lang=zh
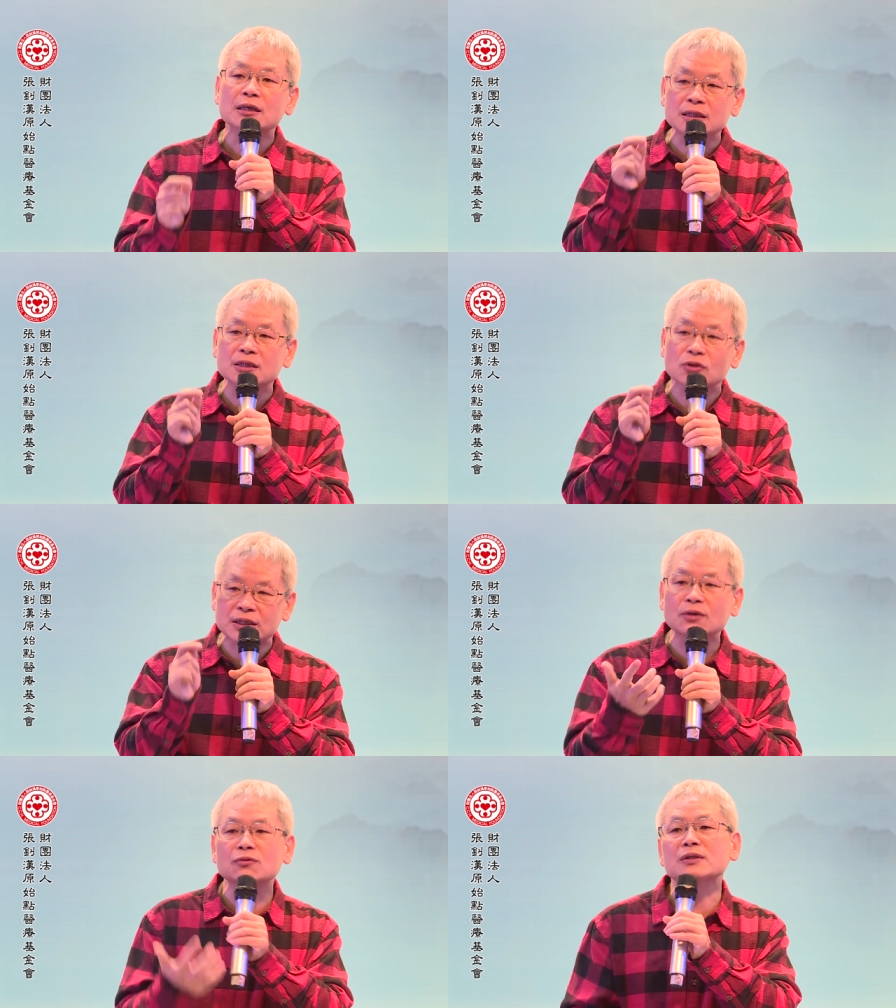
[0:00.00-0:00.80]
只有
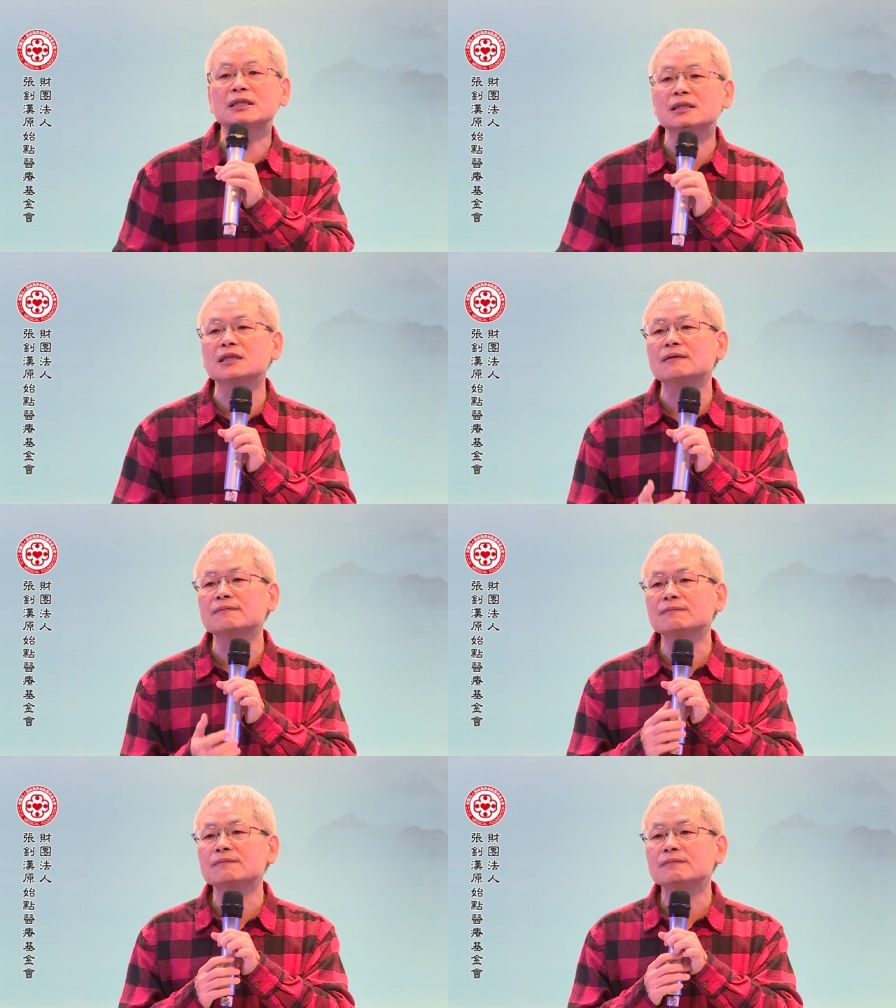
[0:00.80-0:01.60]
生物制剂，
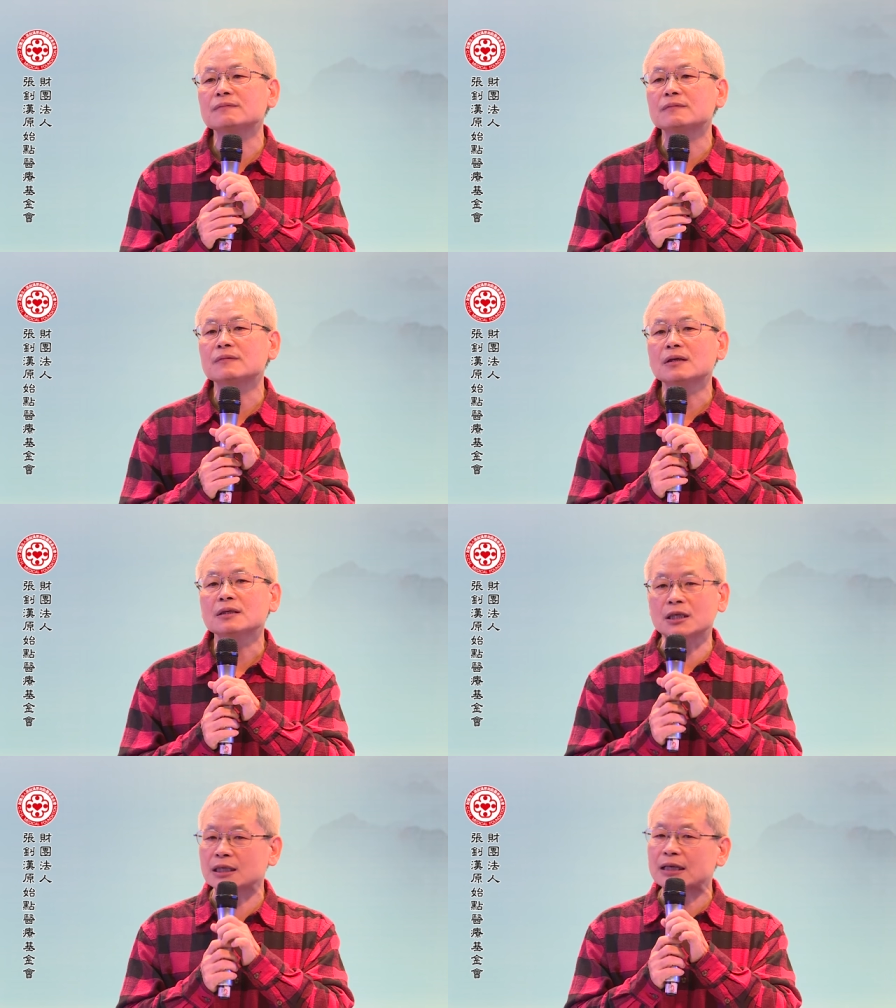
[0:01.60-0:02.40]

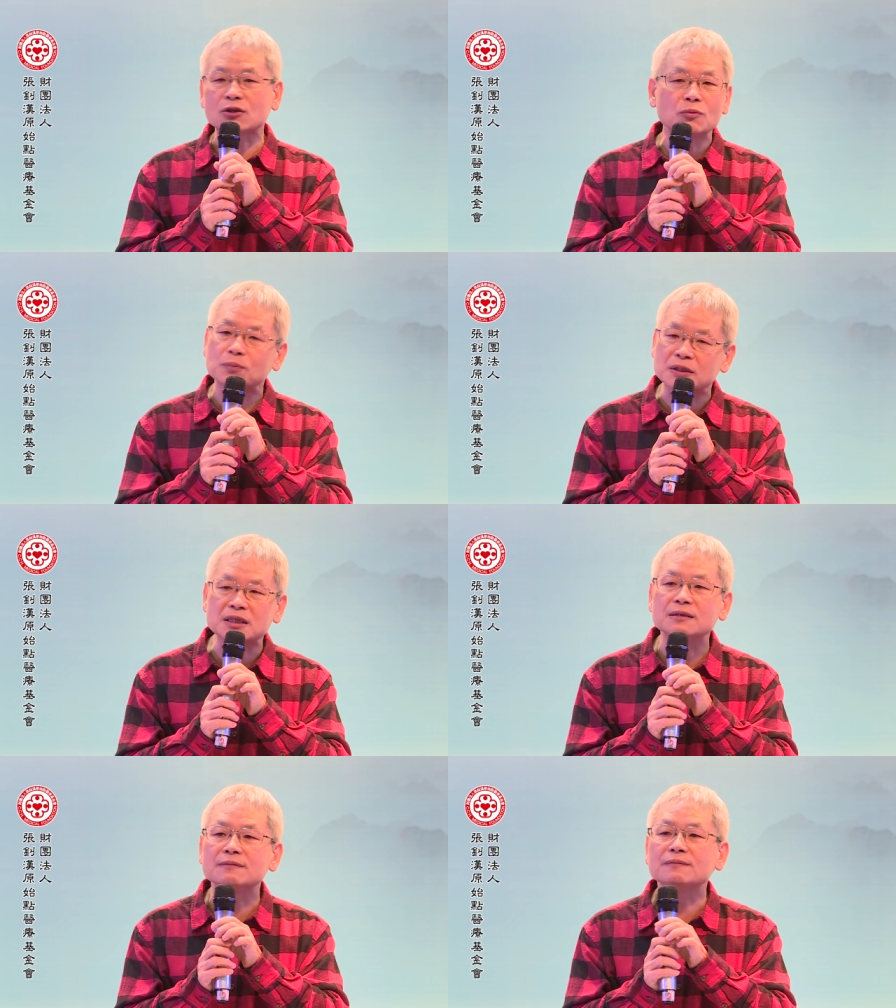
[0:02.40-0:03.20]
其他都不是。